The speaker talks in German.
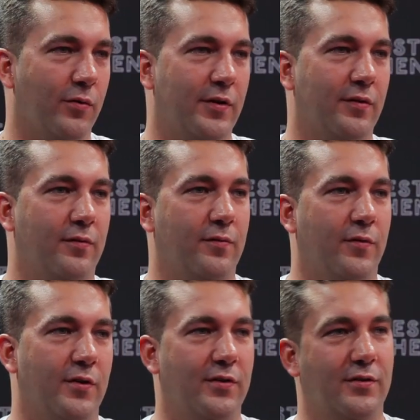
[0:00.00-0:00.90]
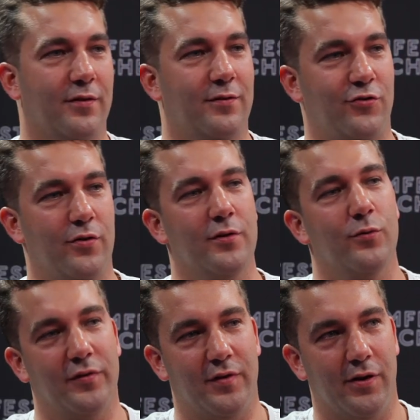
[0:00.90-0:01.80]
Und das finde ich ganz schön in den
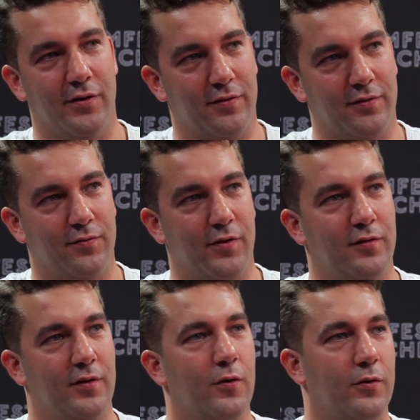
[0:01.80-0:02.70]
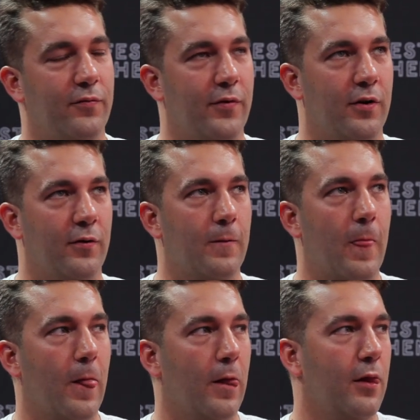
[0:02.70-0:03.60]
USA, dass quasi auch, wenn
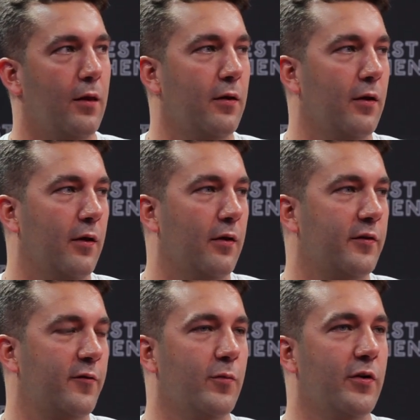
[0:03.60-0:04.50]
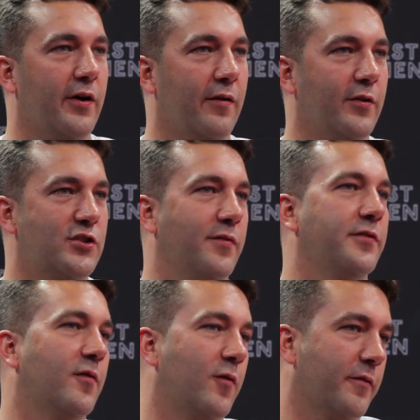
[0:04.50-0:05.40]
die Filme keinen
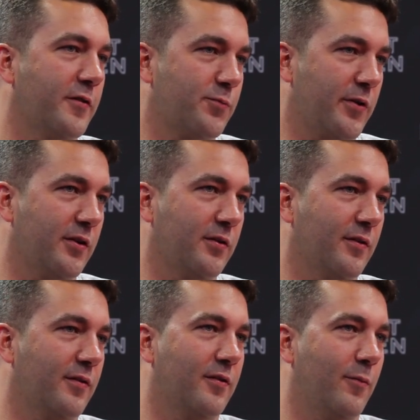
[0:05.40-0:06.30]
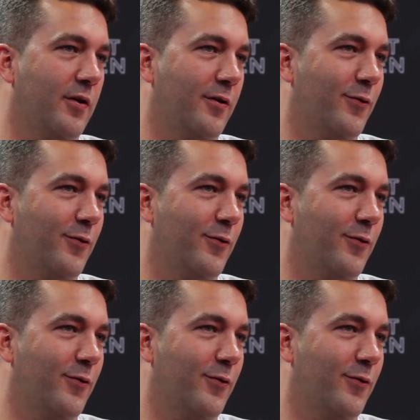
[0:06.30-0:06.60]
wirtschaftlichen Erfolg versprechen, es immer